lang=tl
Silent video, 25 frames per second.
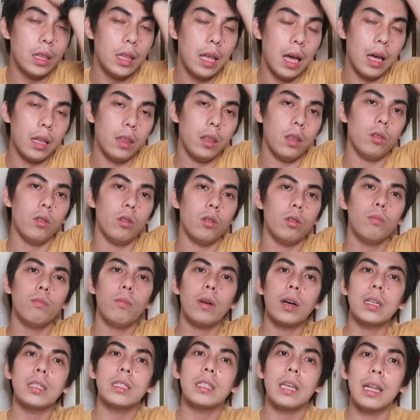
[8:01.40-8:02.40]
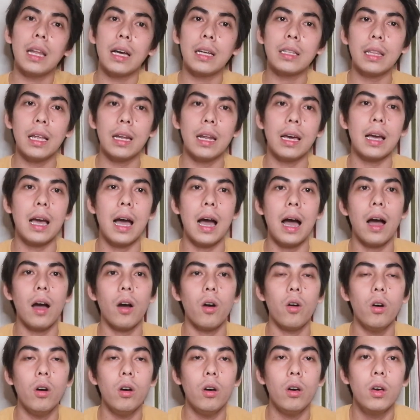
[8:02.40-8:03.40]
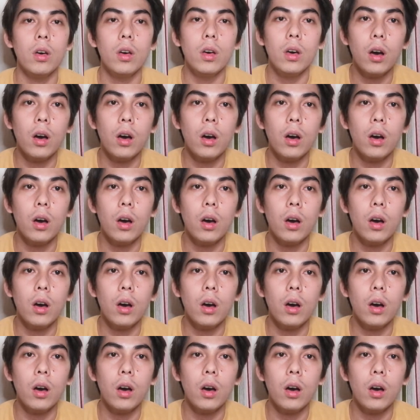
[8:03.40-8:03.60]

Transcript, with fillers: akin dati noon. Mag-isa lang talaga ako